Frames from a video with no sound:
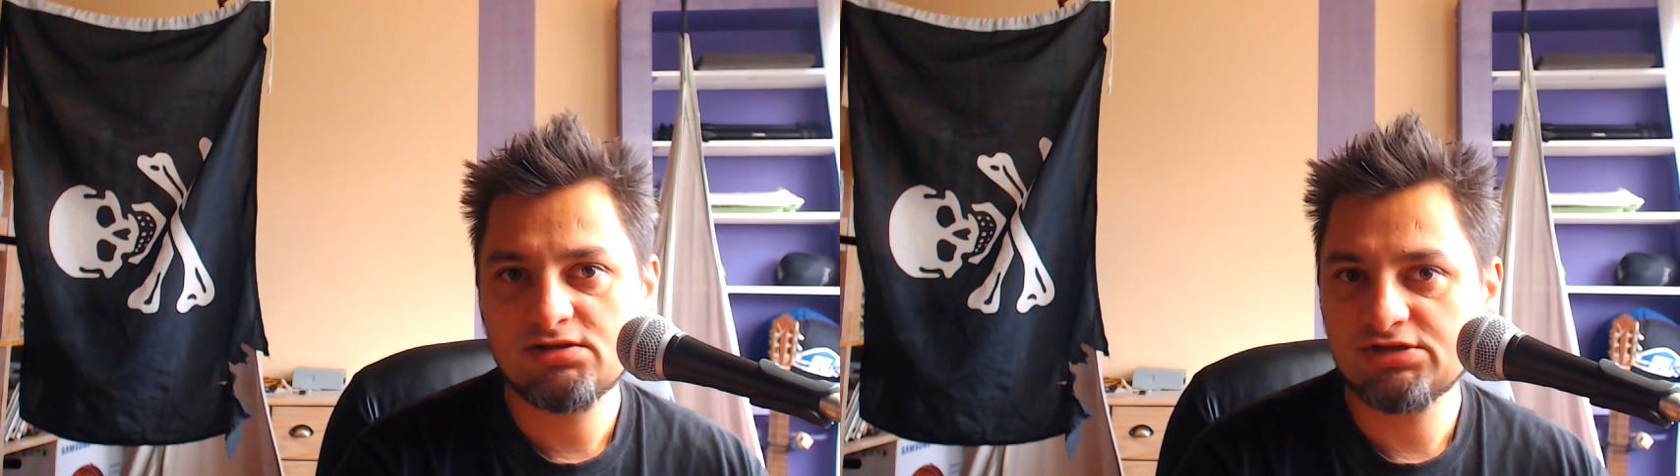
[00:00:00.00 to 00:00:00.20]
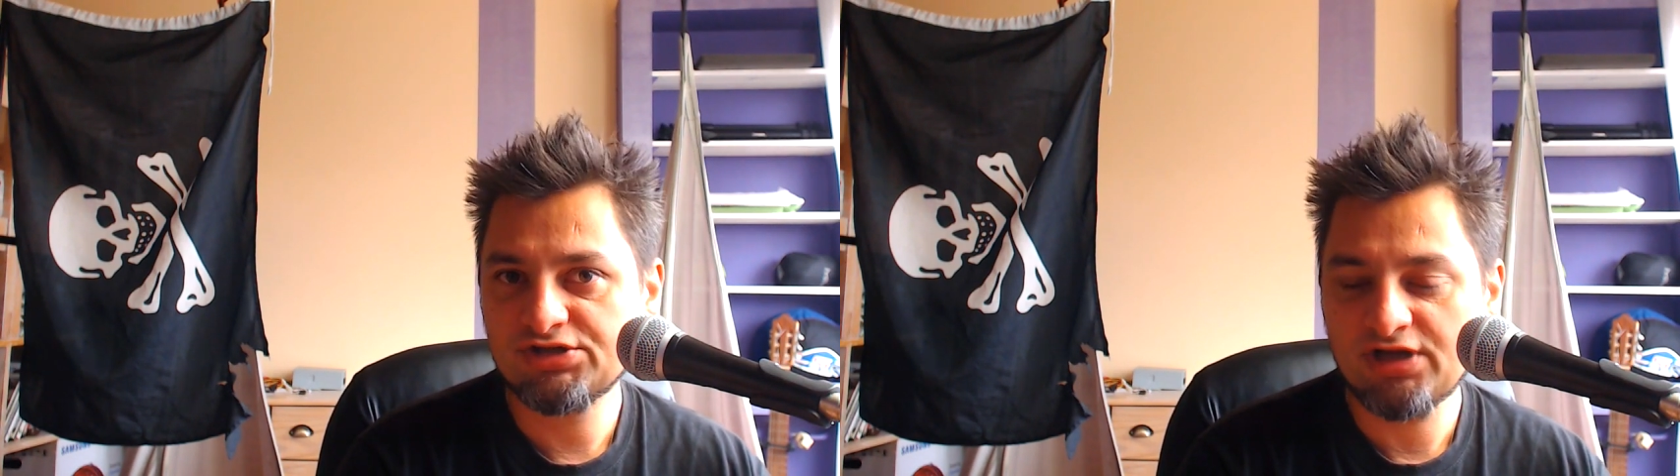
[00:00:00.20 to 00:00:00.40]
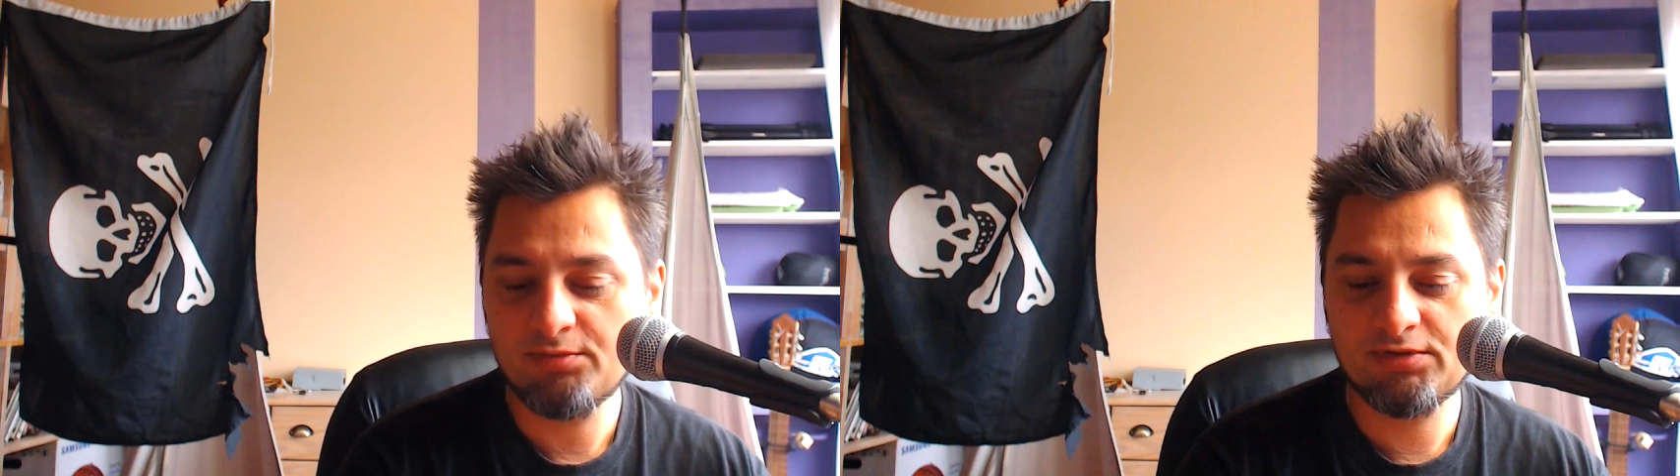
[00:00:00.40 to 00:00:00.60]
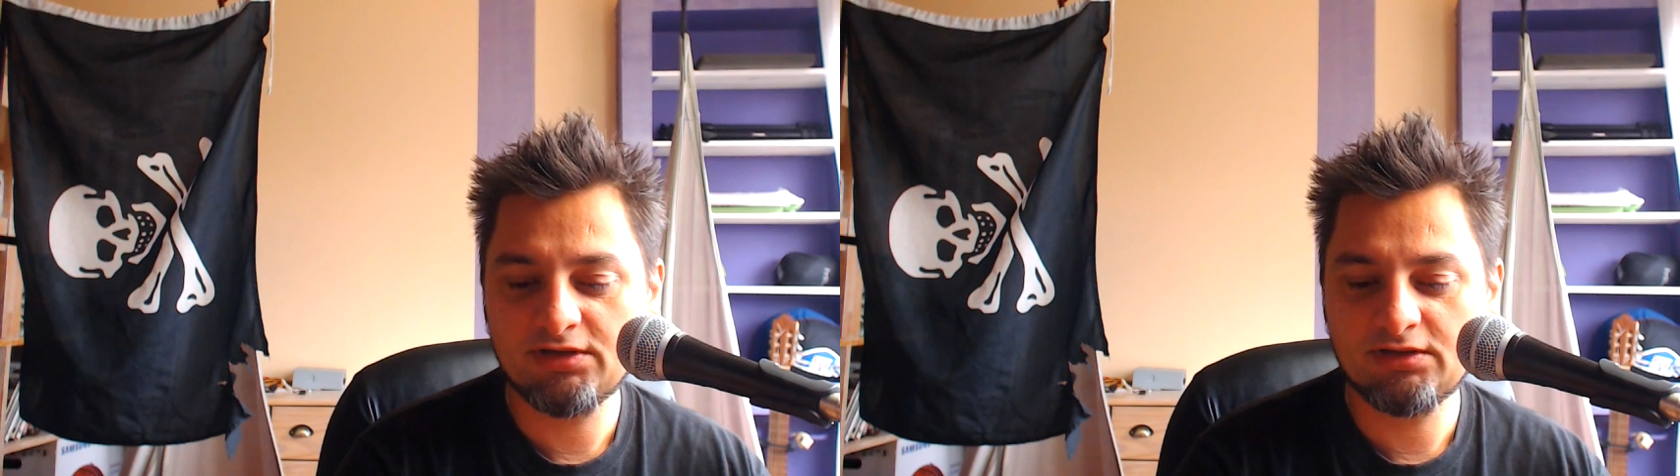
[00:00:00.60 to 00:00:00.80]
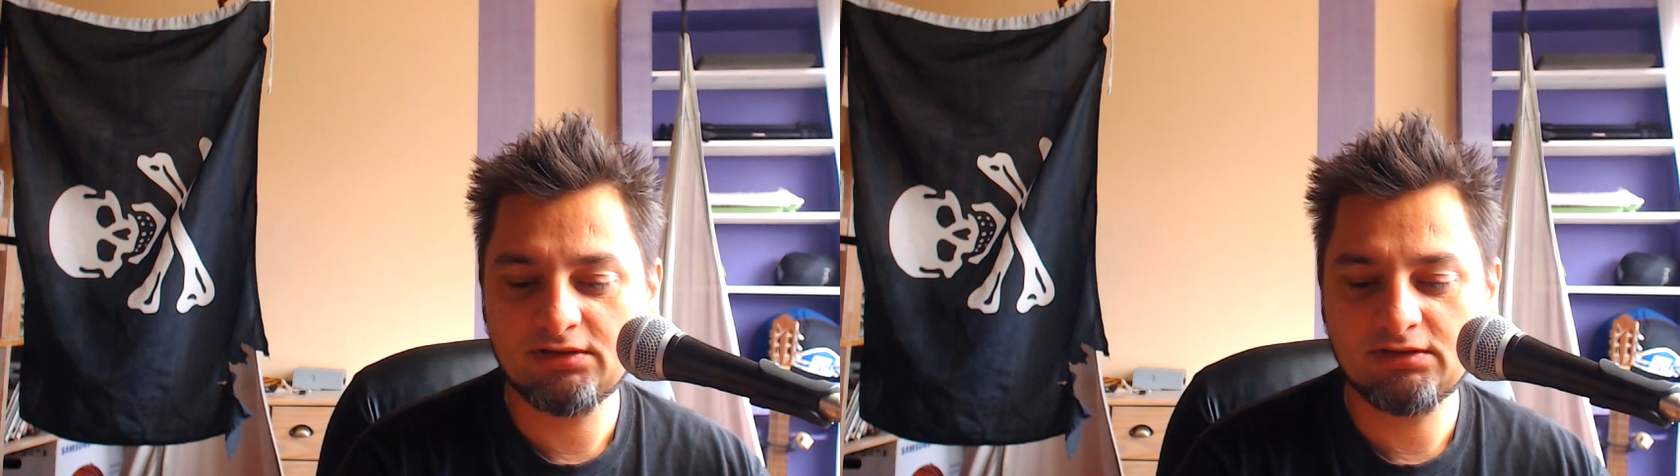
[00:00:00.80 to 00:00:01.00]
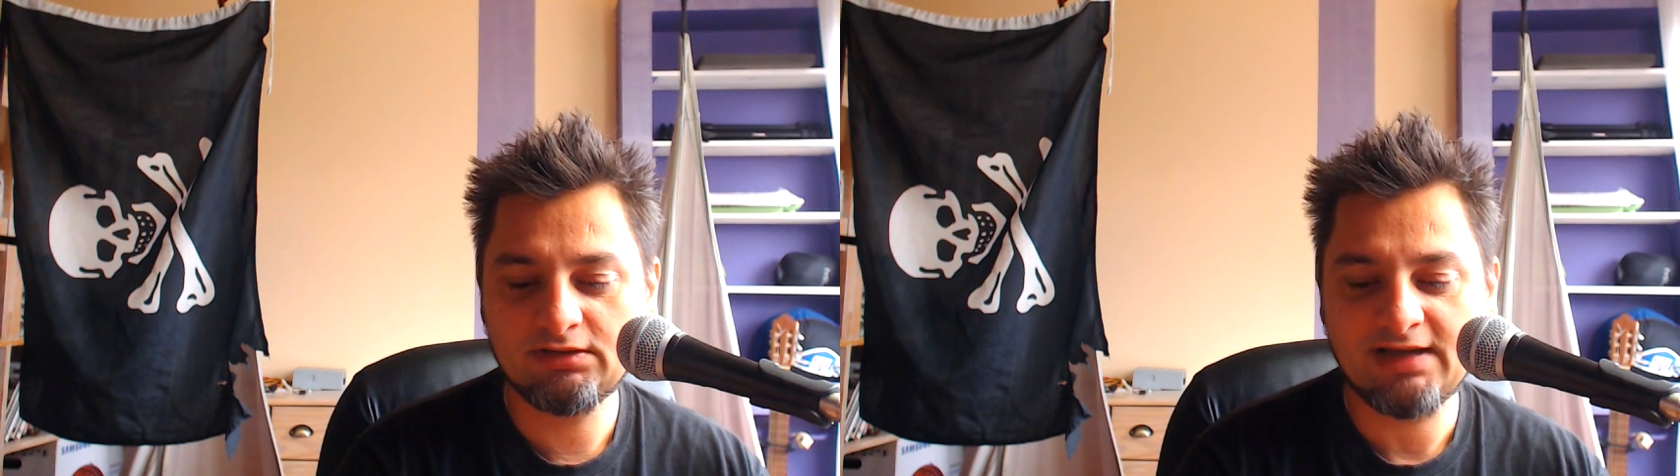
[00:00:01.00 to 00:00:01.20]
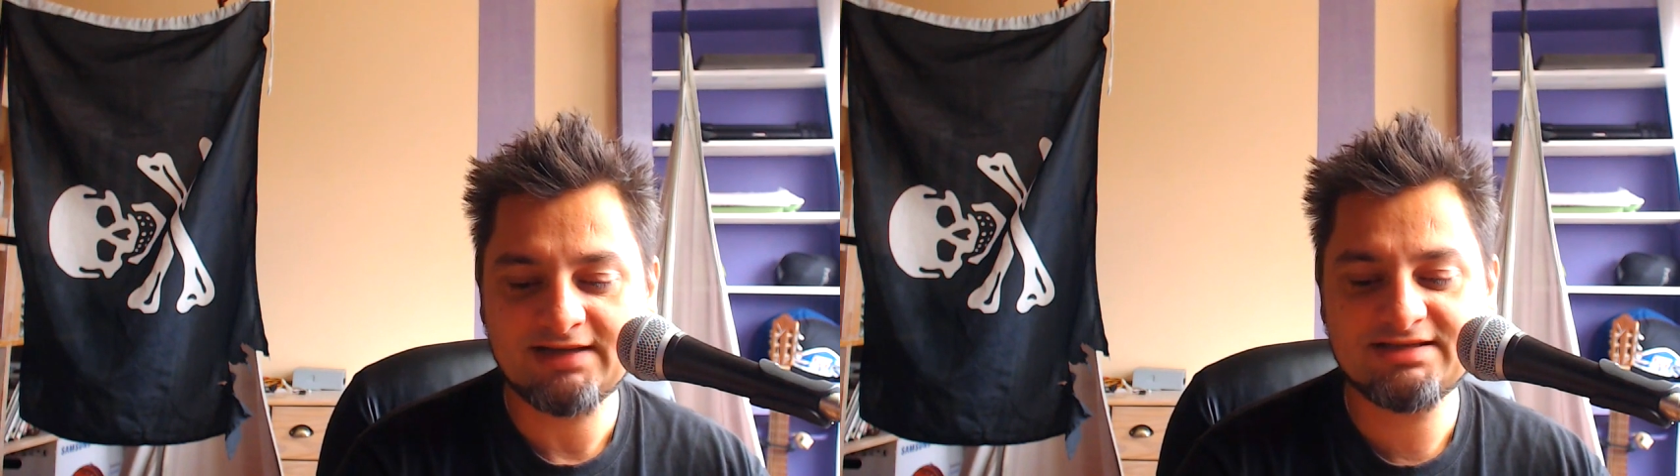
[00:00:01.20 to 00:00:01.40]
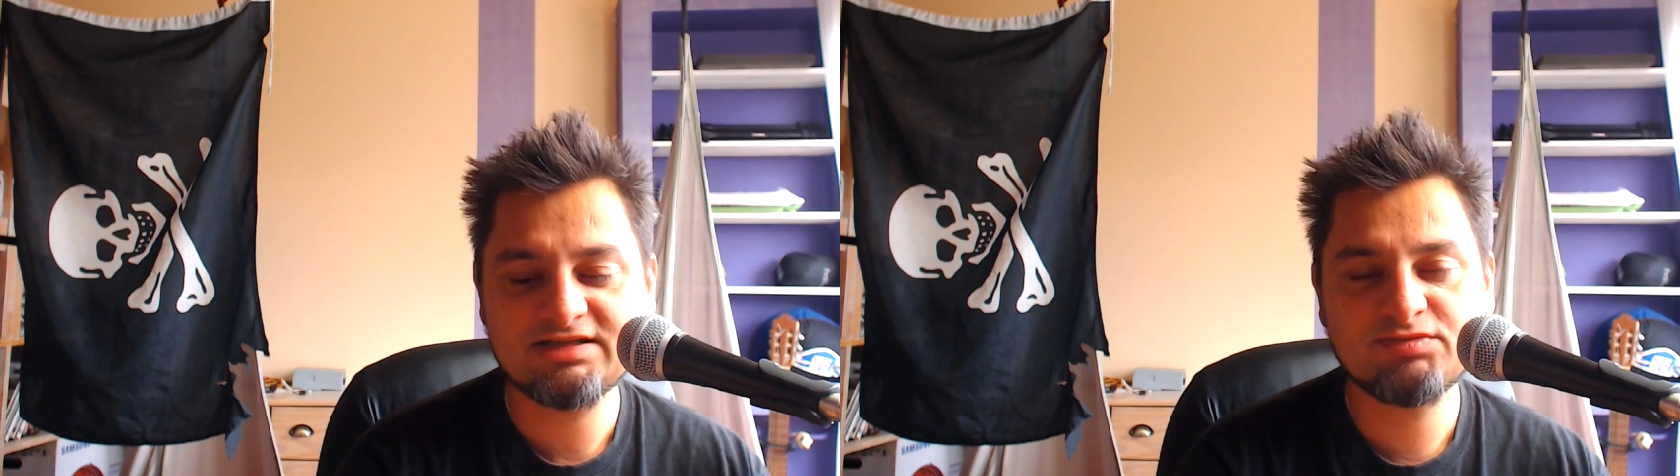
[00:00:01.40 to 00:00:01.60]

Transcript: Żeby dać se